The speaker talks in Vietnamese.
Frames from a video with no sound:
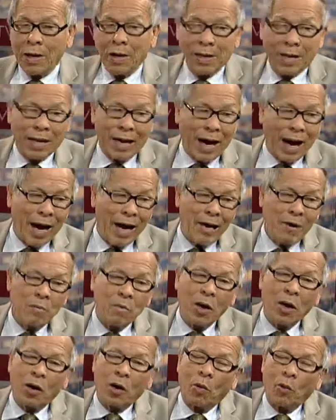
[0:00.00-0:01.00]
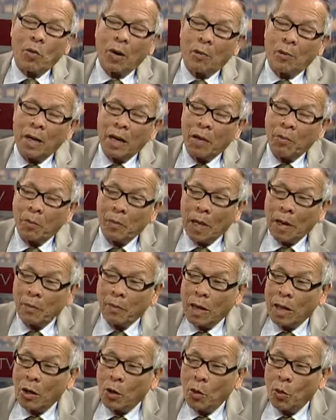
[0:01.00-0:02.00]
thì cái mà mà mà mà,
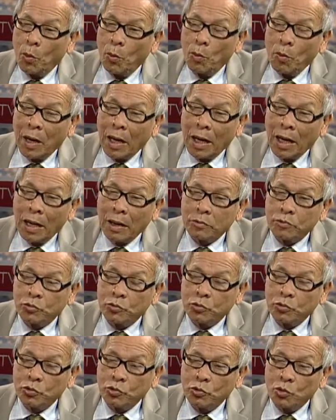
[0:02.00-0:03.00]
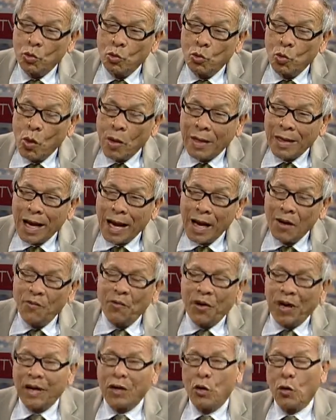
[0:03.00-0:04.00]
mà, mà Trung Quốc đang
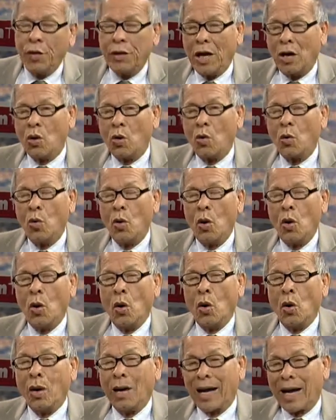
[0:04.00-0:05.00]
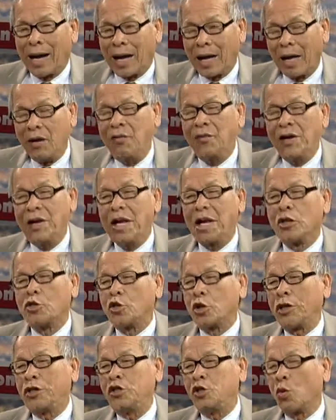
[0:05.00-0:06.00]
phải đối đầu là cái vấn đề
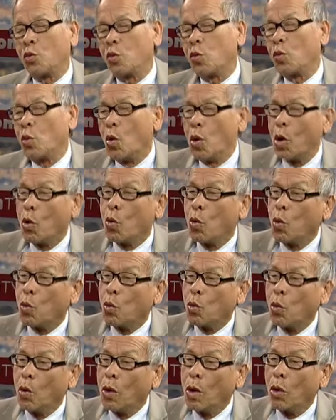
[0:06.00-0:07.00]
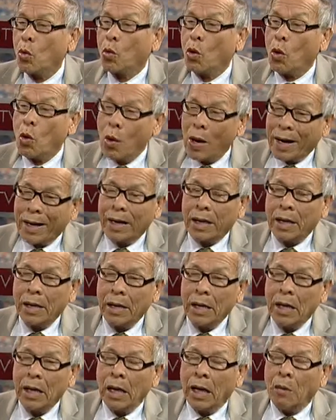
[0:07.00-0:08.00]
xoay trục của của của, của Hoa Kỳ
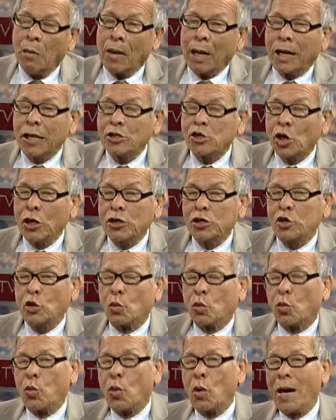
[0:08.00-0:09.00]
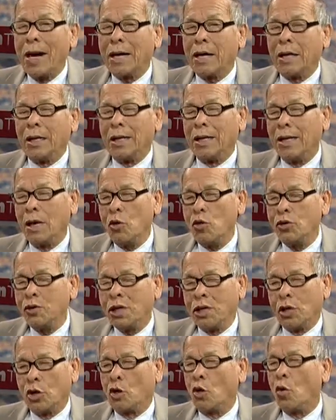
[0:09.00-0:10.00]
mà cái xoay trục của Hoa Kỳ nếu
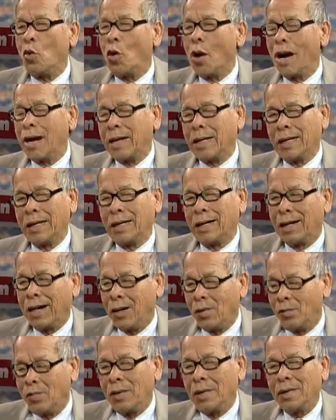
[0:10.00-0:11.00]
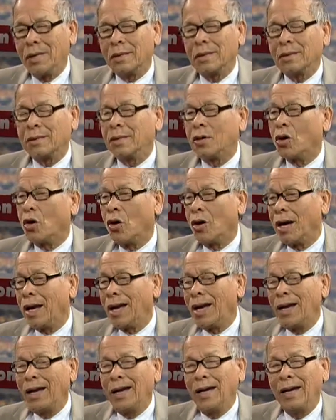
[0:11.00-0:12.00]
chỉ có Hoa Kỳ không á thì có
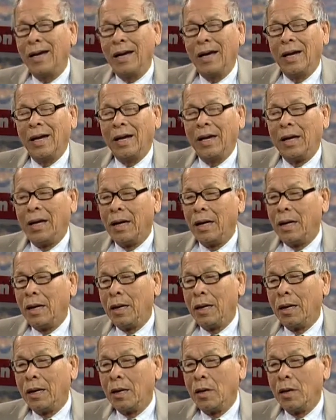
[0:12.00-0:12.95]
lẽ ê,